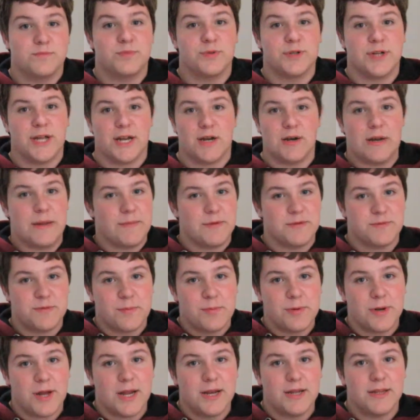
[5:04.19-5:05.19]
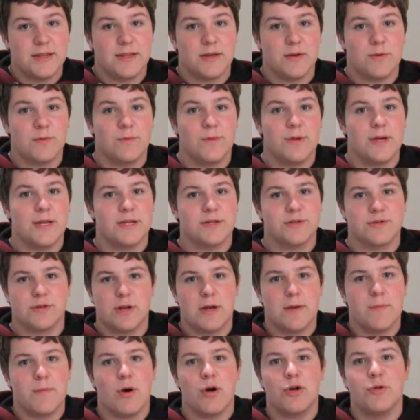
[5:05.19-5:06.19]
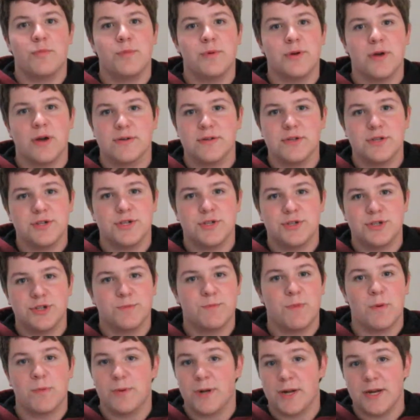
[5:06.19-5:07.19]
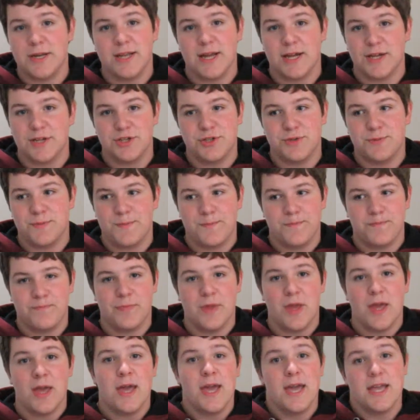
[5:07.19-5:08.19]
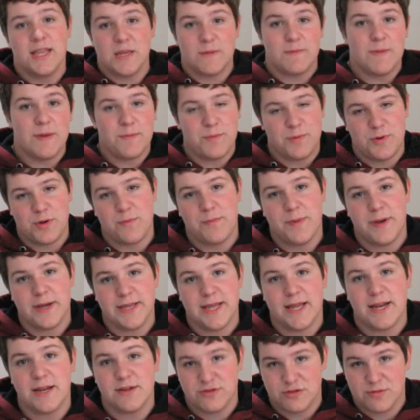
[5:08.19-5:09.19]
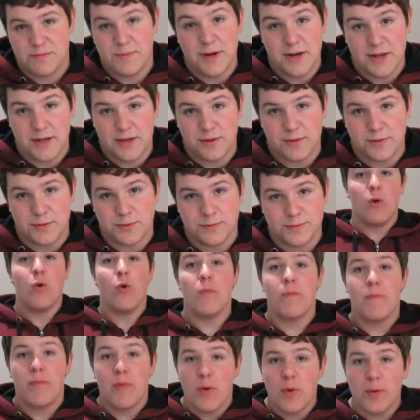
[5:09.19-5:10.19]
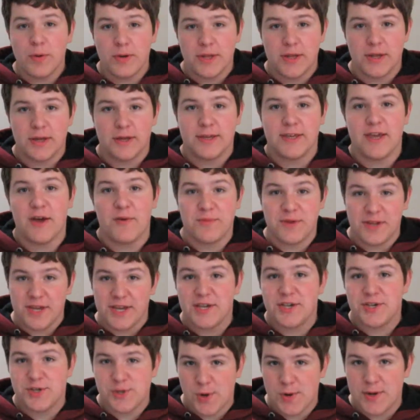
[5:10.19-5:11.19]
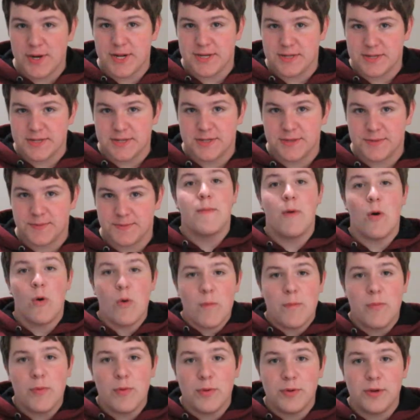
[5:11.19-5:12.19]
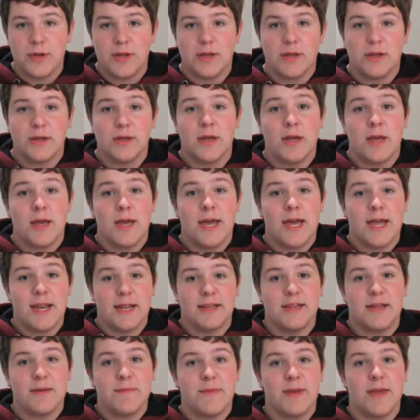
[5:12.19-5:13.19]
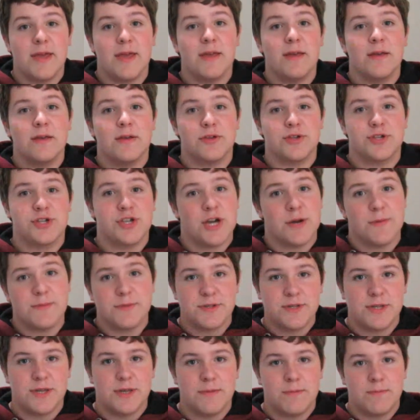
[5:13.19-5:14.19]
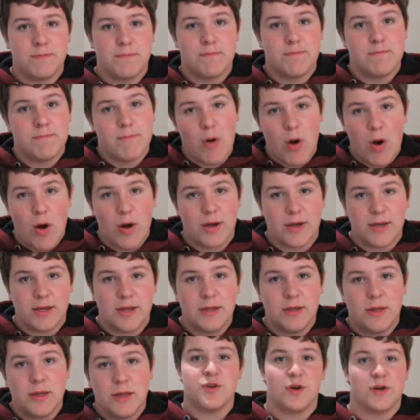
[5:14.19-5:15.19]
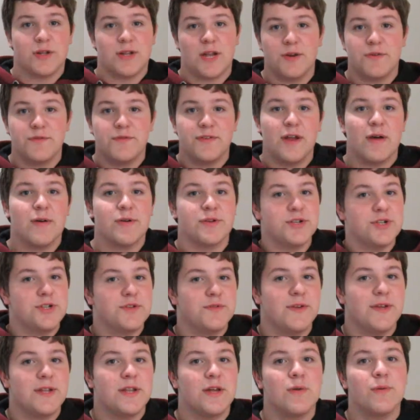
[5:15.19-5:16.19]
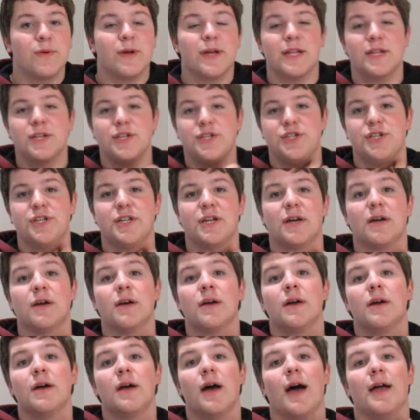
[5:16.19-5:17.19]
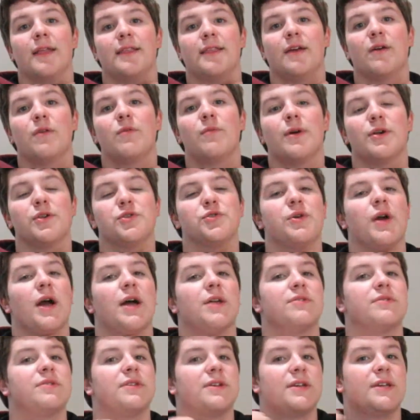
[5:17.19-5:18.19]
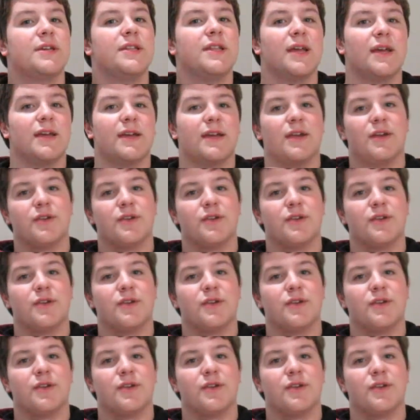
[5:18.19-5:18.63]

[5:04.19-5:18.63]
Porque ela não é mais popular, então eles só namoram por causa disso, de popularidade. E também porque o pai dela é super rico. O Boone, que é o Nick Jonas. Bom, o Boone, ele também, digamos que morre. Só que lá no final a gente vê, não, que ele tira até um machucado daqui, né?